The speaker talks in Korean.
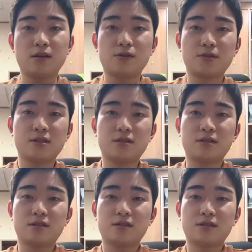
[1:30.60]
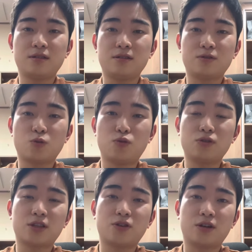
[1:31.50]
요새는 손목을
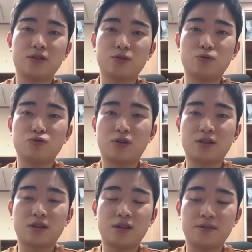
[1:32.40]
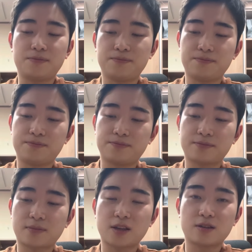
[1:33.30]
다쳐가지고 운동하다가
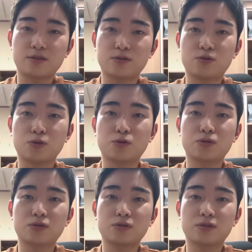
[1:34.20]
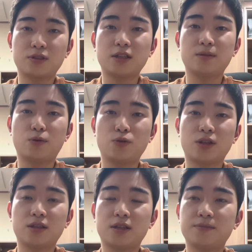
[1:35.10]
종종 책을 보곤
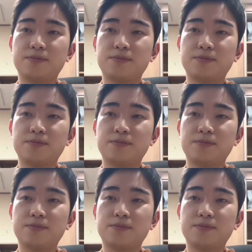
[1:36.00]
한다.